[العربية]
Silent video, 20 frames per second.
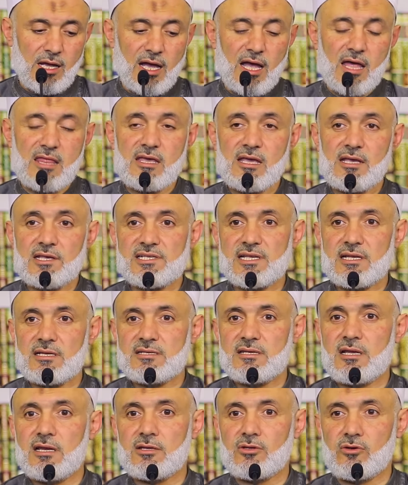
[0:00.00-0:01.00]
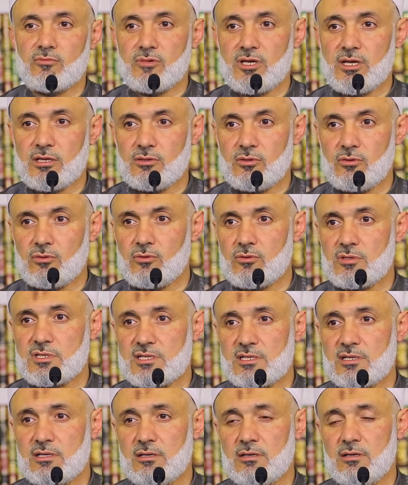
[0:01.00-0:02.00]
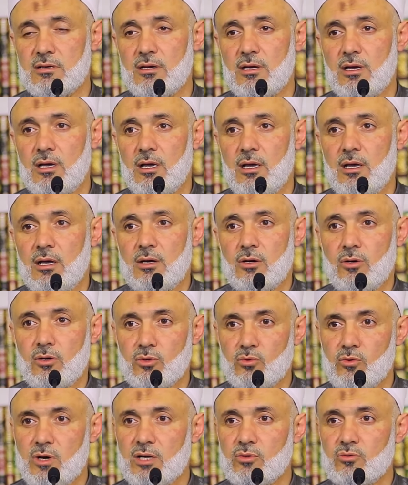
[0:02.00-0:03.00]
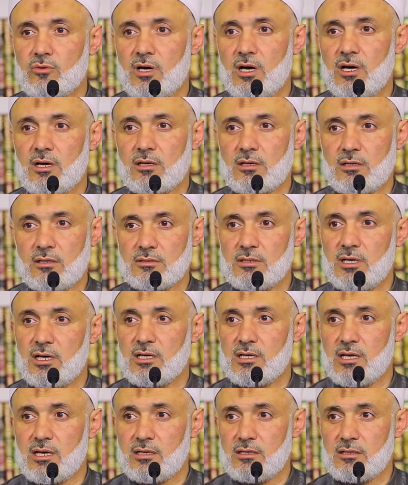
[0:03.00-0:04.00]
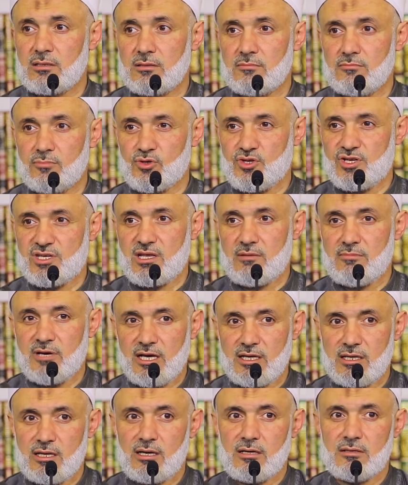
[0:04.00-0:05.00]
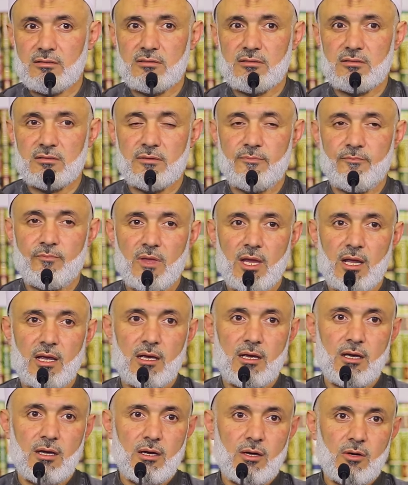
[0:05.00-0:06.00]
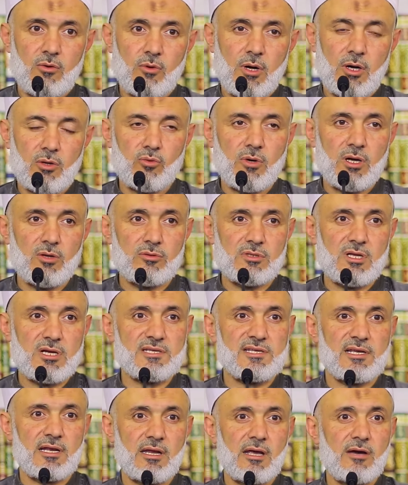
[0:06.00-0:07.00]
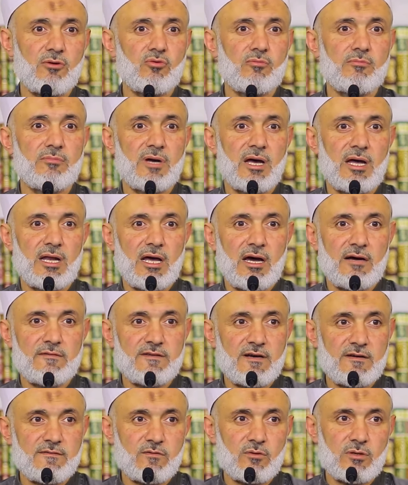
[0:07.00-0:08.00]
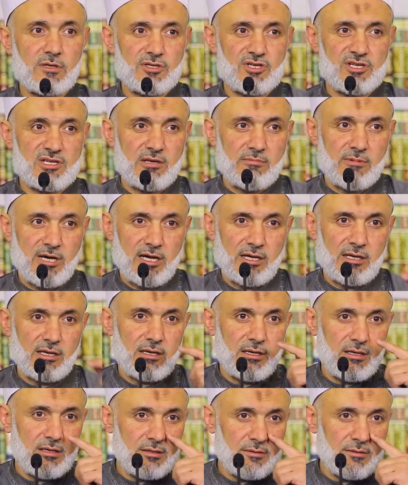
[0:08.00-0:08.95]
هذه سلسله من الدروس عنوانها قضايا مجتمعيه وعنوان درس اليوم العفاف الاجتماعي